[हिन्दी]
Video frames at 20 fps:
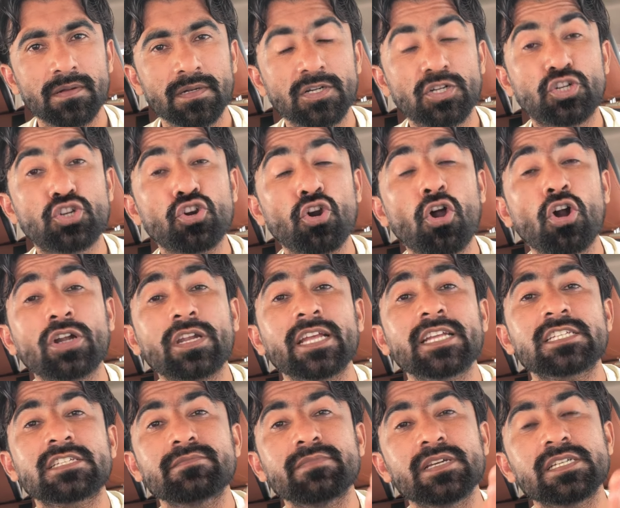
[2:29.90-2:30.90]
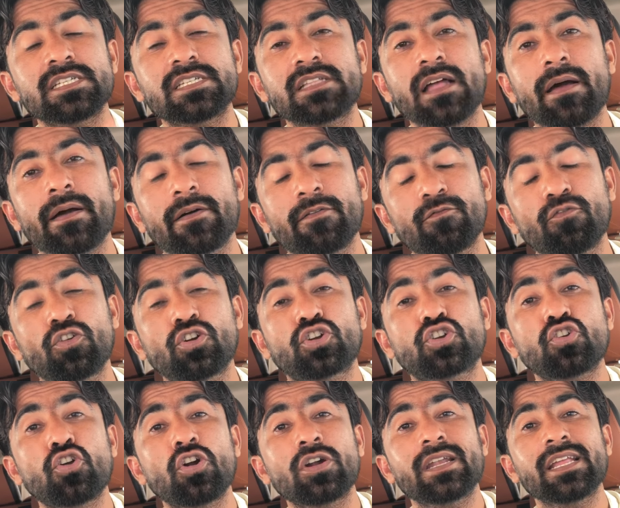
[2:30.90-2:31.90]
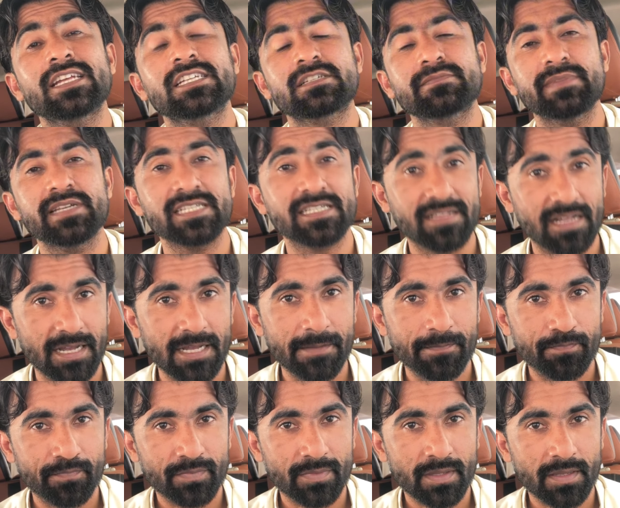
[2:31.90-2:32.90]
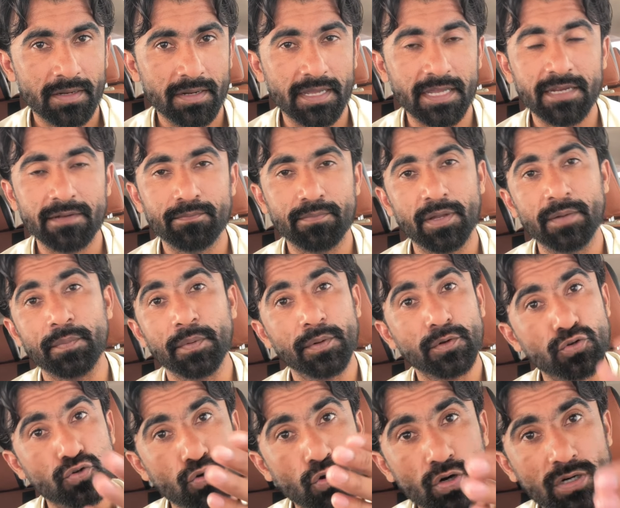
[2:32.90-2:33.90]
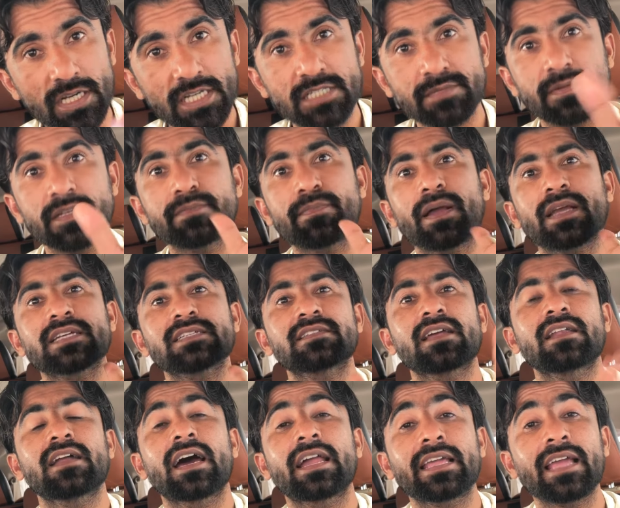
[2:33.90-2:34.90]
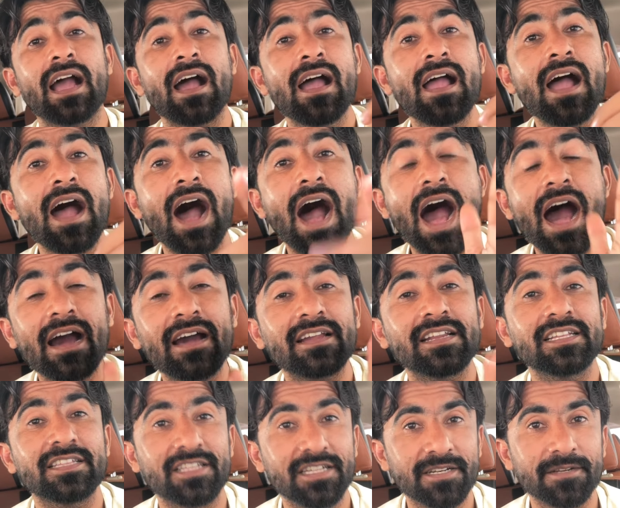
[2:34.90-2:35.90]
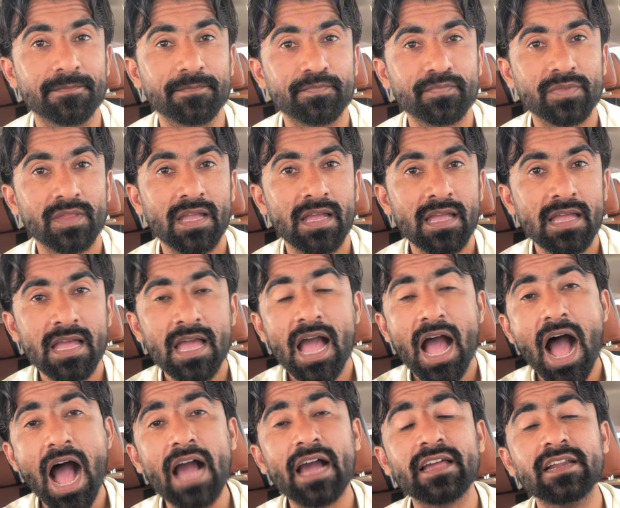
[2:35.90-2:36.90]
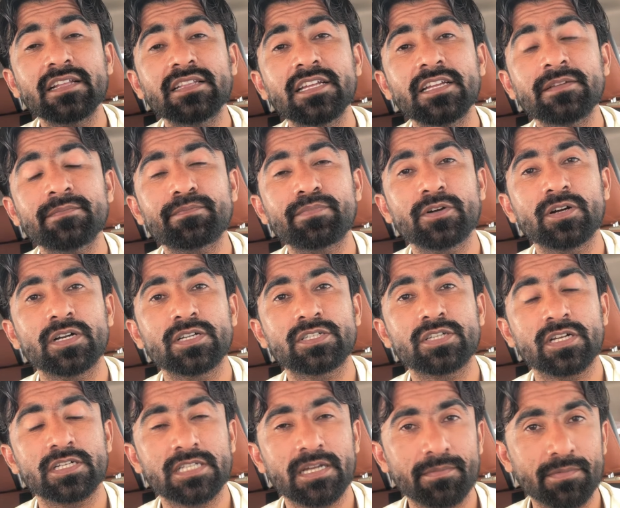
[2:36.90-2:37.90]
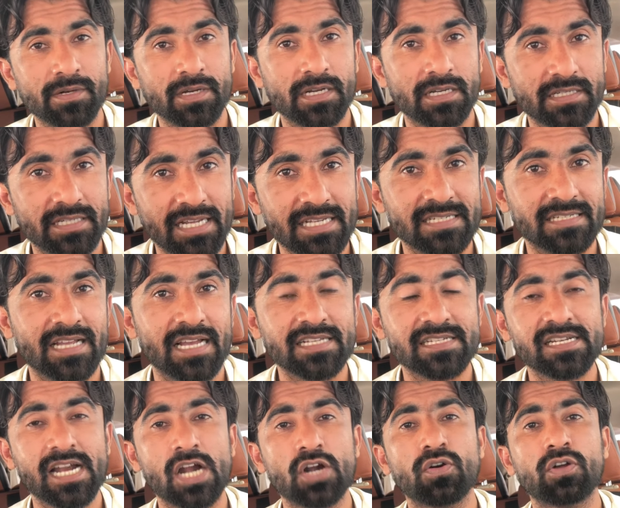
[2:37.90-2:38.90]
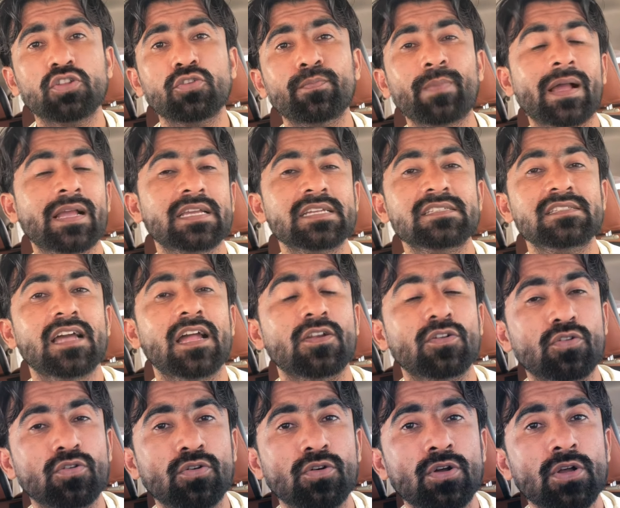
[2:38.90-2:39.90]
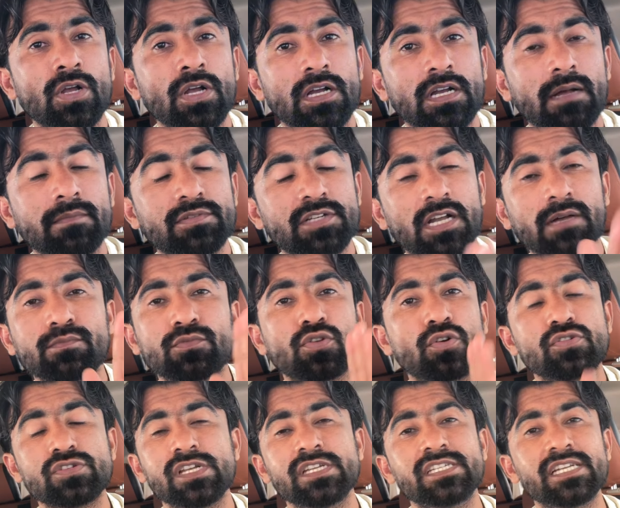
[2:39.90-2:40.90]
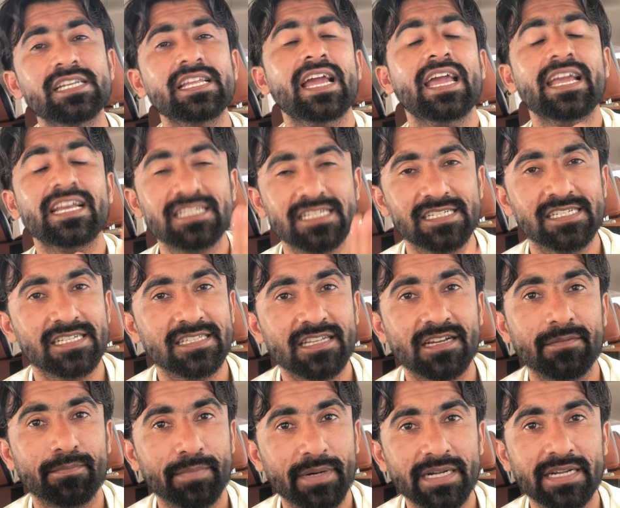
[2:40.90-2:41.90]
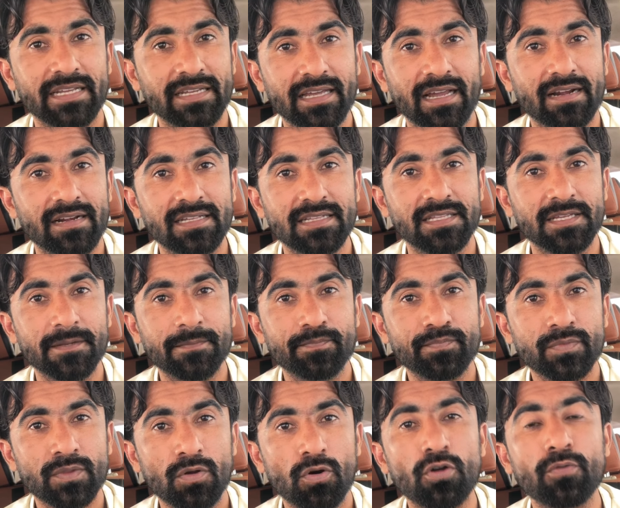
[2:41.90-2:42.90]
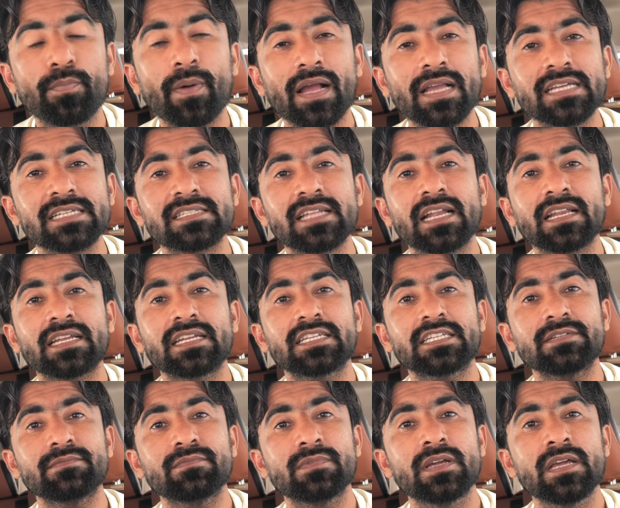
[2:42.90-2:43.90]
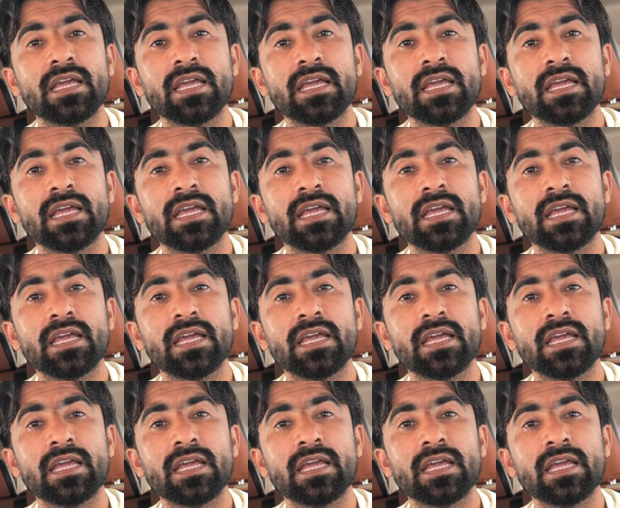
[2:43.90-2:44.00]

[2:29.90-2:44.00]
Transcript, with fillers: ड्रो टेस्ट मैच था वो ड्रो टेस्ट मैच था लेकिन फिर भी ड्रो टेस्ट मैच पाकिस्तान हार गया आखिरी दिन आखिरी दिन जो जब टेस्ट का स्टार्ट हुआ तो पाकिस्तान को कम से कम दो सेशन या एक सेशन तक बैटिंग करनी थी और पाकिस्तान की टीम